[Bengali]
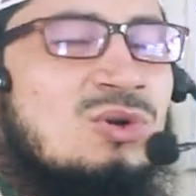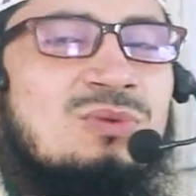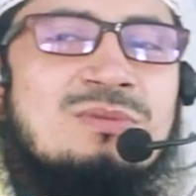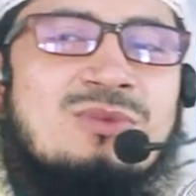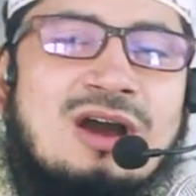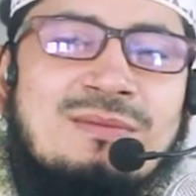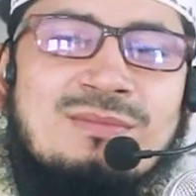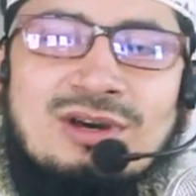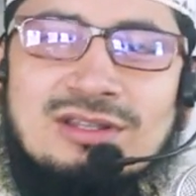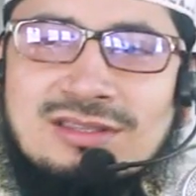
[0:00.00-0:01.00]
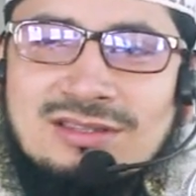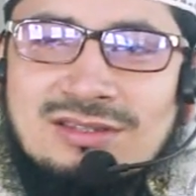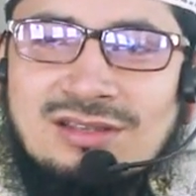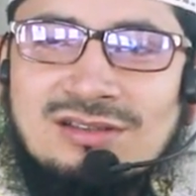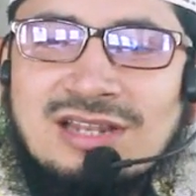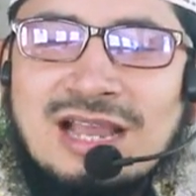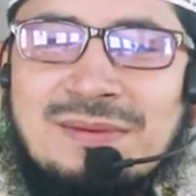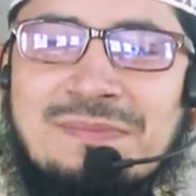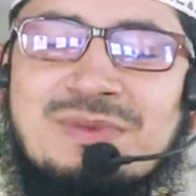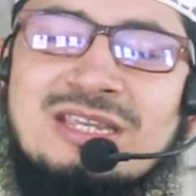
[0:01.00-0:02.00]
নবী মোহাম্মদ সাল্লাম
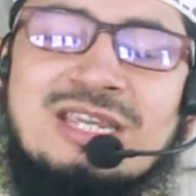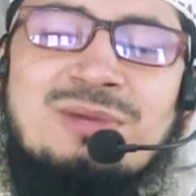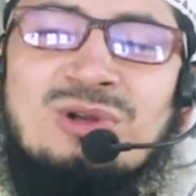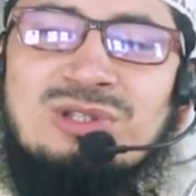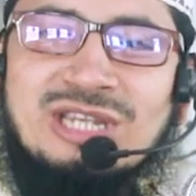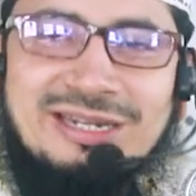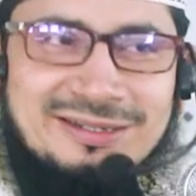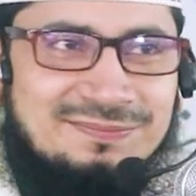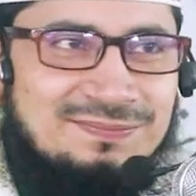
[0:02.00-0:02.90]
আপনি কি বলছেন